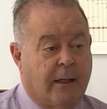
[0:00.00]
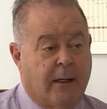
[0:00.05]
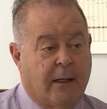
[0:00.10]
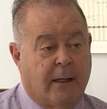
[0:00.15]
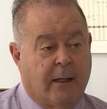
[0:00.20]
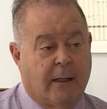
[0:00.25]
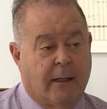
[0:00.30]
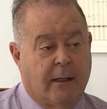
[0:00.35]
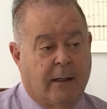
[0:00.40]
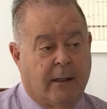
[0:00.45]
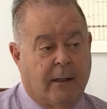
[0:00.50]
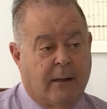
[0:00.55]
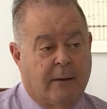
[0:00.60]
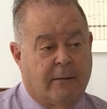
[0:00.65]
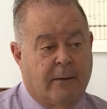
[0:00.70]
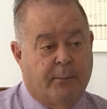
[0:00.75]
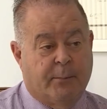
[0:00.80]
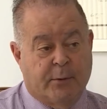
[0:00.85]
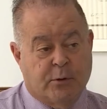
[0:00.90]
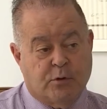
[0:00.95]
eh,
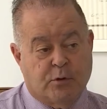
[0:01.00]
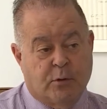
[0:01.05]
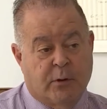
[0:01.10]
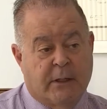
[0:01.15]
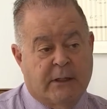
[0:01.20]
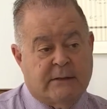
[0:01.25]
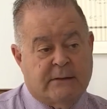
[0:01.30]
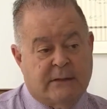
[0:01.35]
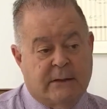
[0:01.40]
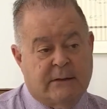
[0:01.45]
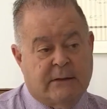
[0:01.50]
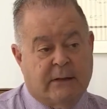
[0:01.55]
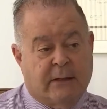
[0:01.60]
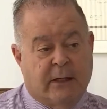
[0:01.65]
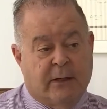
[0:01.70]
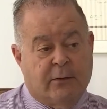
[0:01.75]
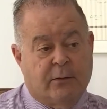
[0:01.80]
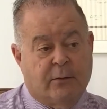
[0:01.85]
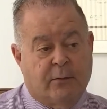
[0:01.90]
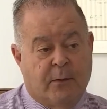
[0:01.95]
de personas
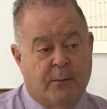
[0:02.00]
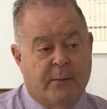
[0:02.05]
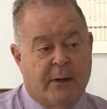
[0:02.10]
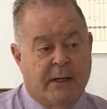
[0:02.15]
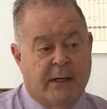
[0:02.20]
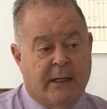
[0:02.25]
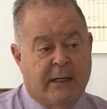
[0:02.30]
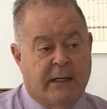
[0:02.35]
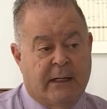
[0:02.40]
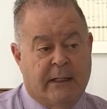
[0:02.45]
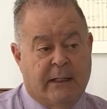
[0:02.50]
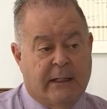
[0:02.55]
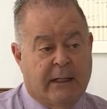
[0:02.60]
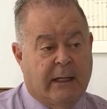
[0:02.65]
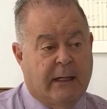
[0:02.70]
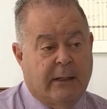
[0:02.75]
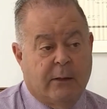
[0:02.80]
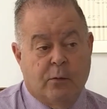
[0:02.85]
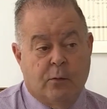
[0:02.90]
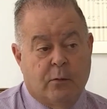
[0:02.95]
entrando de manera
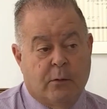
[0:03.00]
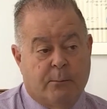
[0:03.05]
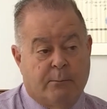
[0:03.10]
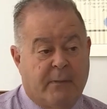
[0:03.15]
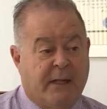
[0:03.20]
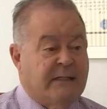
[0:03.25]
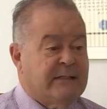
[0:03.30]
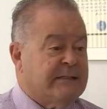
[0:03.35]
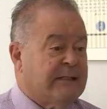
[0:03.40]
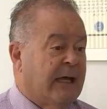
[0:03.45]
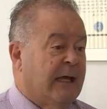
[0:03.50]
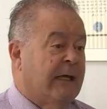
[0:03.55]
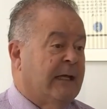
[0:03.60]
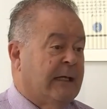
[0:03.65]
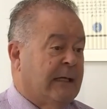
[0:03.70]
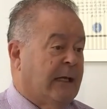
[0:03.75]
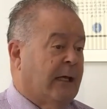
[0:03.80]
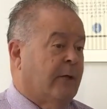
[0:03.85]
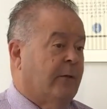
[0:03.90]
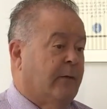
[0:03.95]
ilegal, es un mensaje
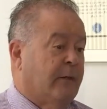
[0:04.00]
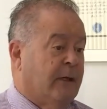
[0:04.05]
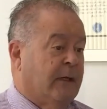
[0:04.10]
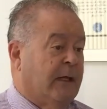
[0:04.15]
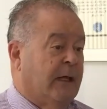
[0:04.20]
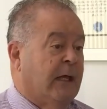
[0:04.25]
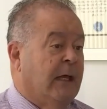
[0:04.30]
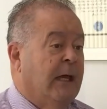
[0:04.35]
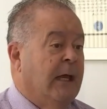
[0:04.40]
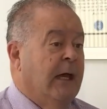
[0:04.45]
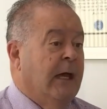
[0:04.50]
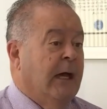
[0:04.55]
claro de que